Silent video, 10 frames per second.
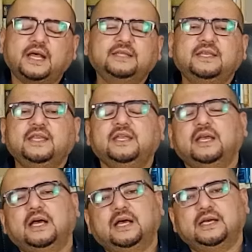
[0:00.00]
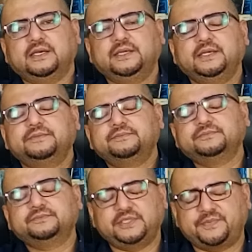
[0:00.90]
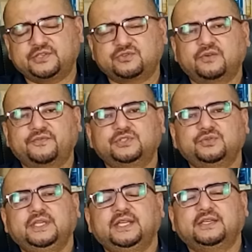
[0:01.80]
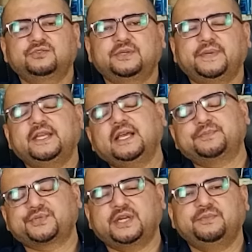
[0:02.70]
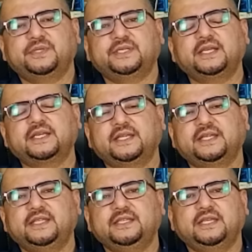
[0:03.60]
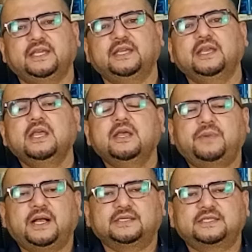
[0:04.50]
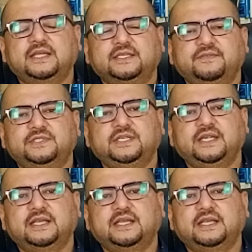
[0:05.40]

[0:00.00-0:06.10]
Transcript: रात गए ये प्रेस कॉन्फ्रेंस हुई लेकिन उससे पहले आप स्क्रीन पे देख रहे हैं ये पाकिस्तान के वजीर